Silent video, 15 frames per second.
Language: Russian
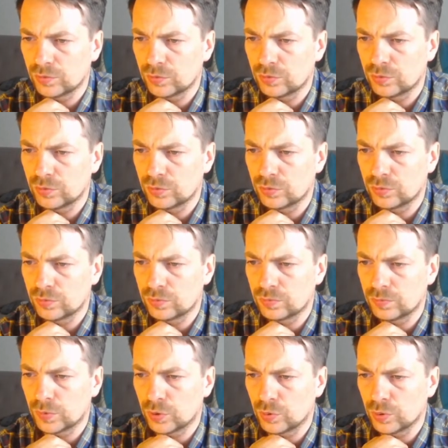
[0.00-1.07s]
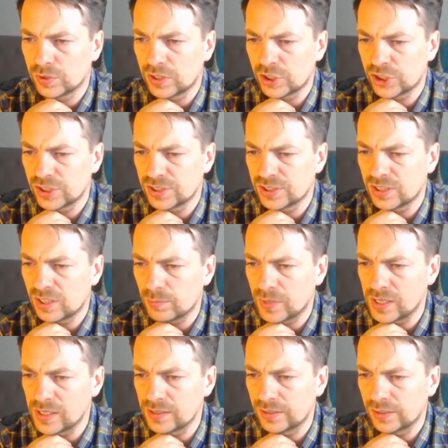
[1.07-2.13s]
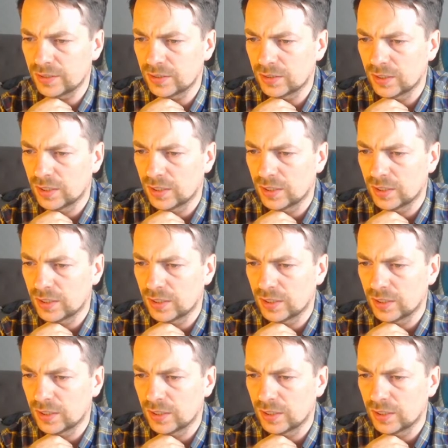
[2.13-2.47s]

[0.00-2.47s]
ход a а 6 нормальный,